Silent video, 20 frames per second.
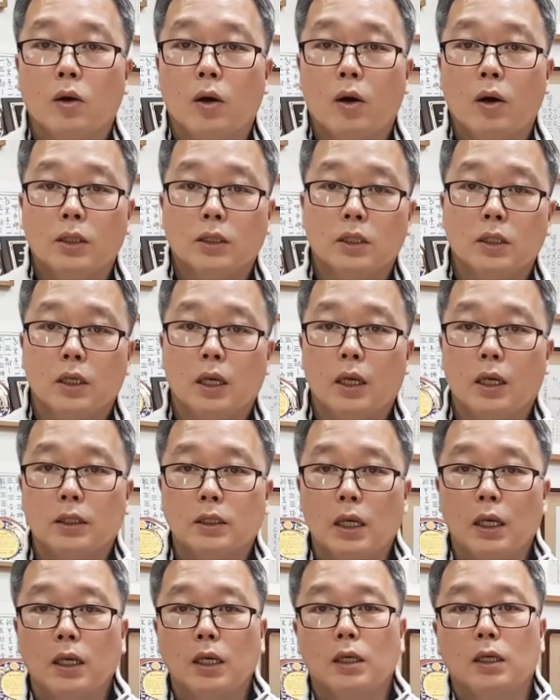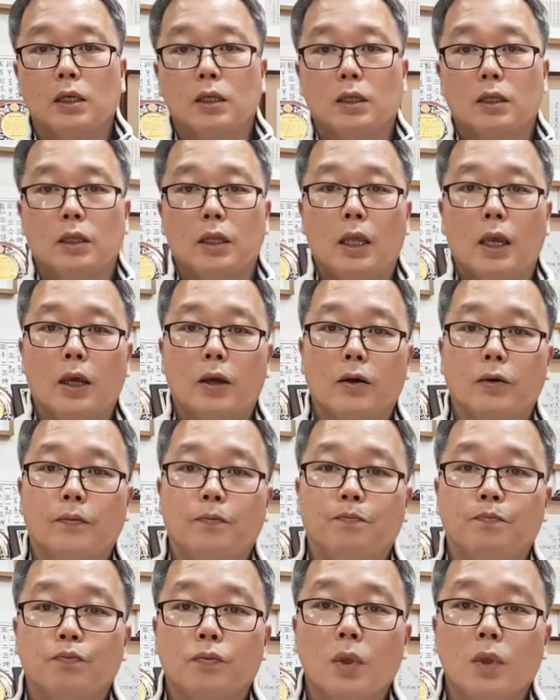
과정에 생기는 건데요.